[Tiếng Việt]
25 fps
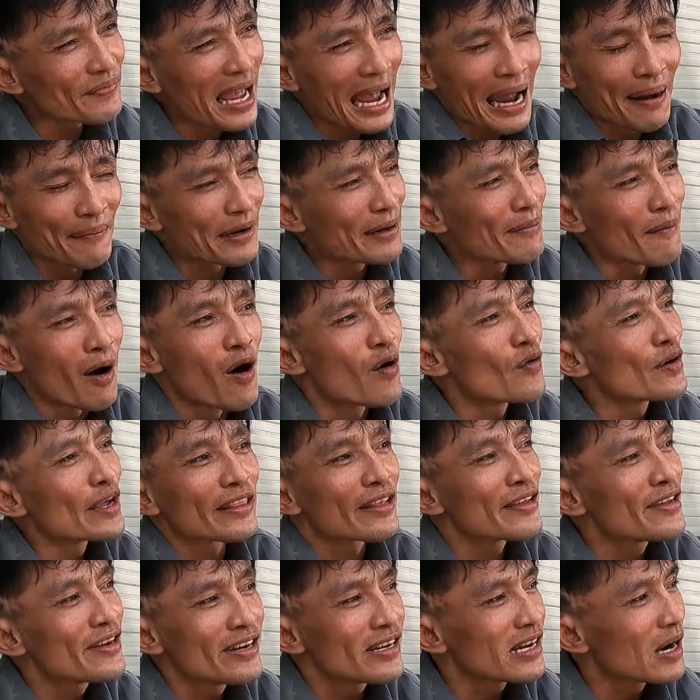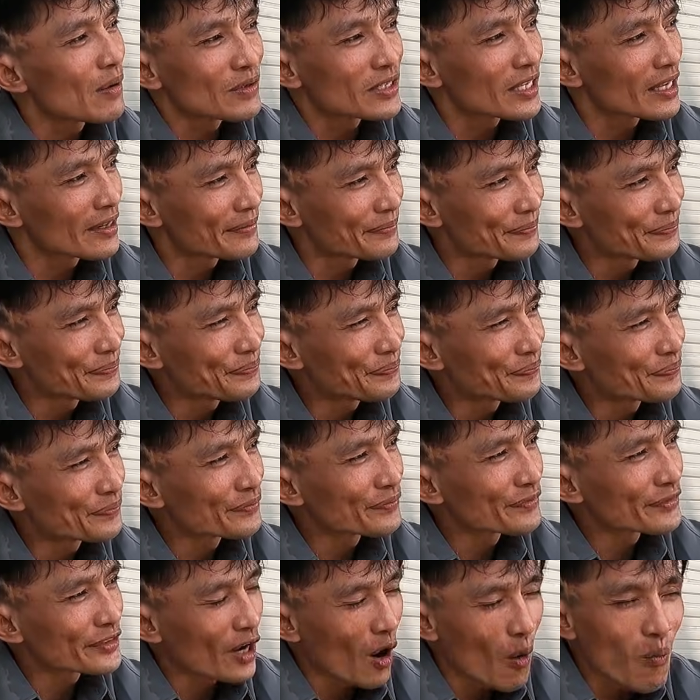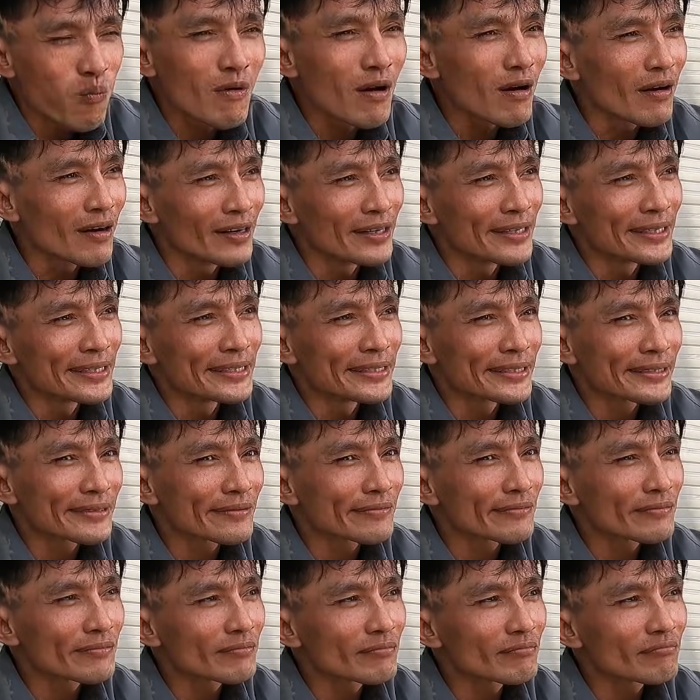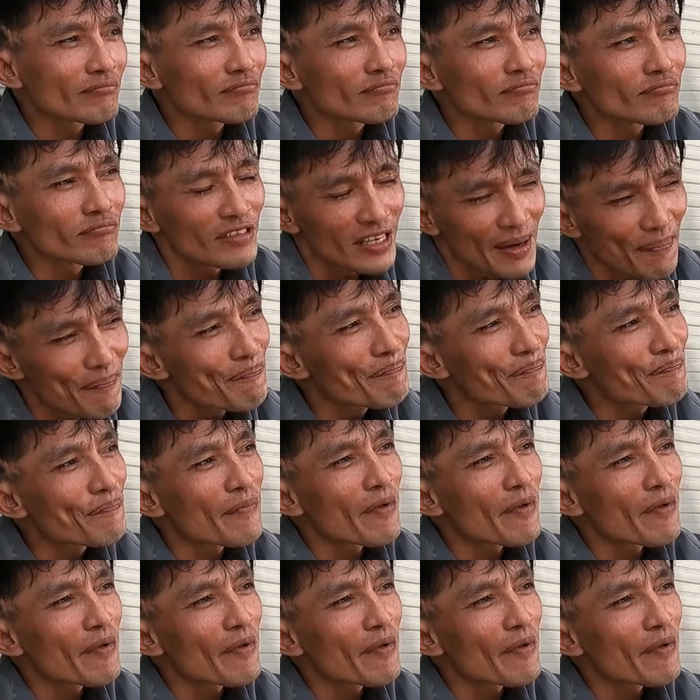làm để bộ vậy tới không xin, cũng có người giúp